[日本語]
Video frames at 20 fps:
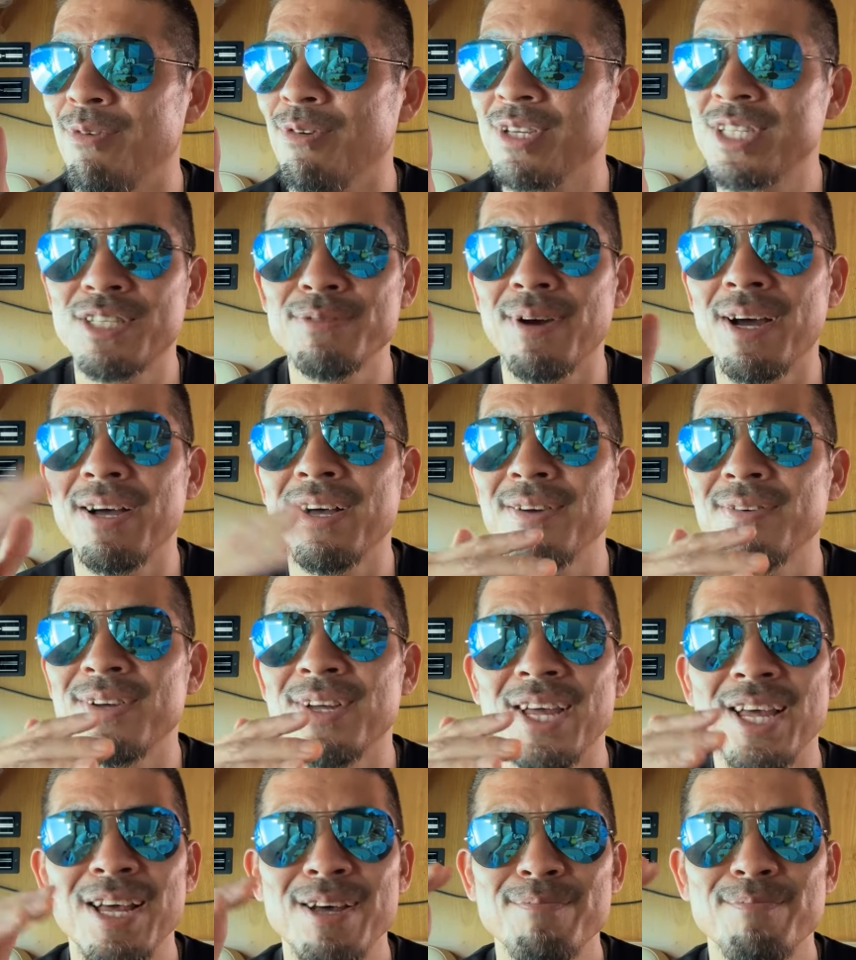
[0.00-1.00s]
もう一番
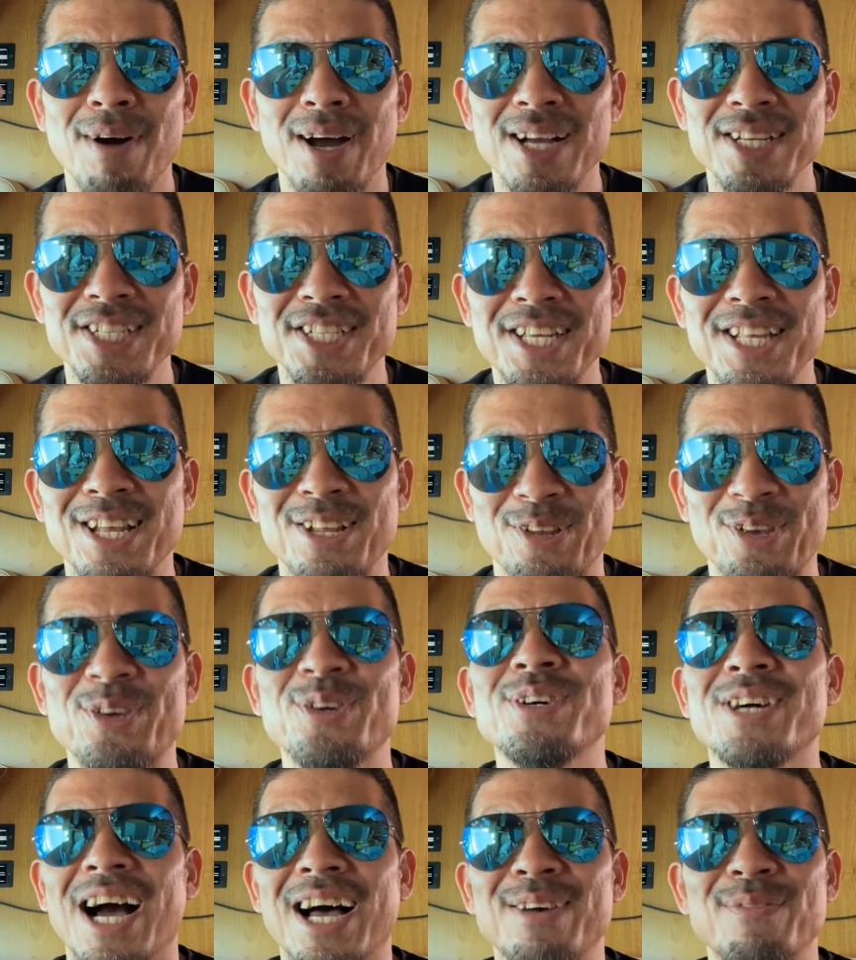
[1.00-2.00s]
馬鹿にしてたと
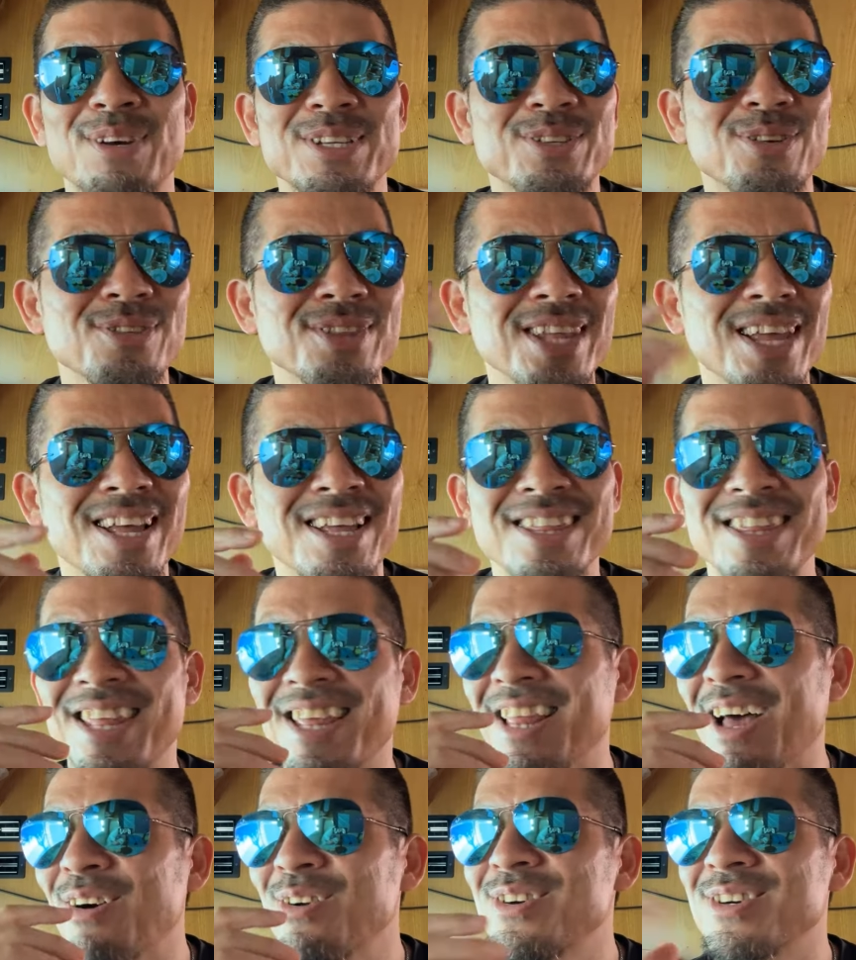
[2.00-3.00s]
いうか、まあそんなん
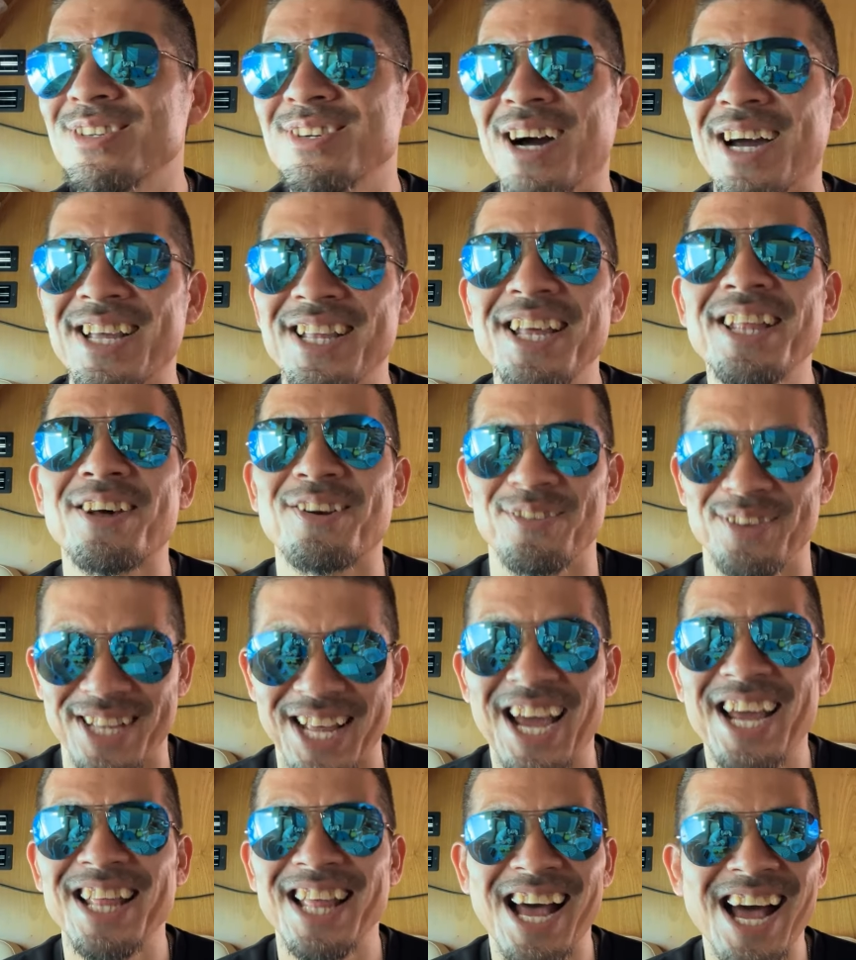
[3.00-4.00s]
で治るわけねえだろみ
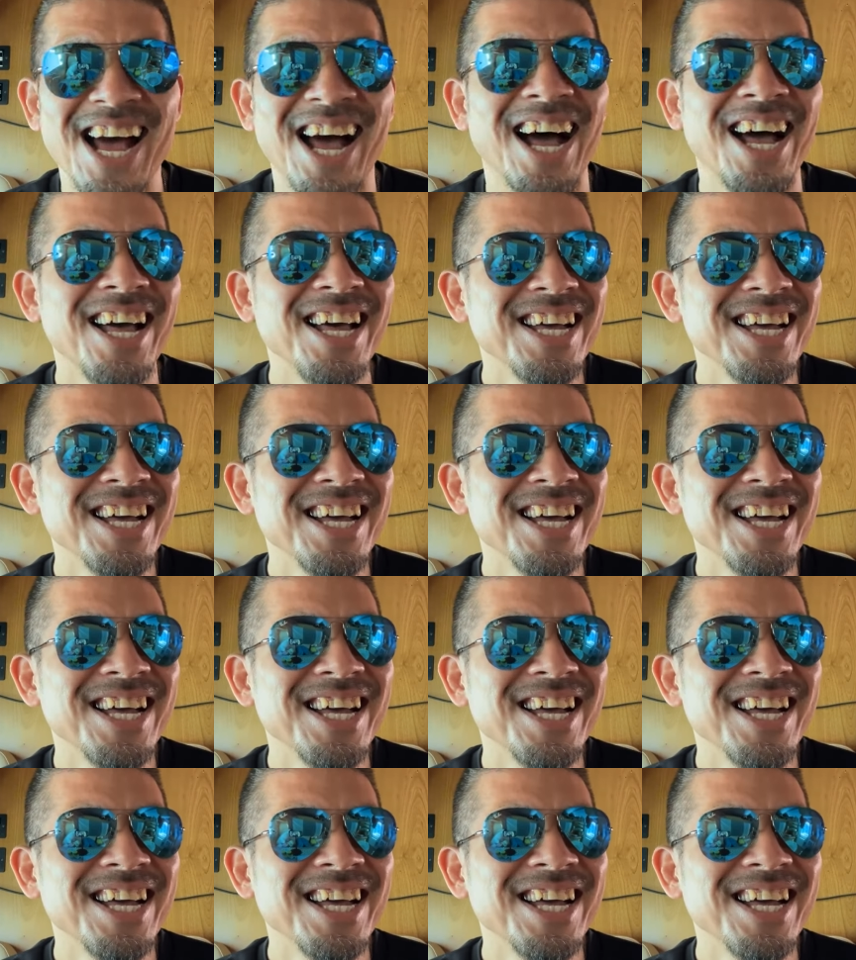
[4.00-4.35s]
たいな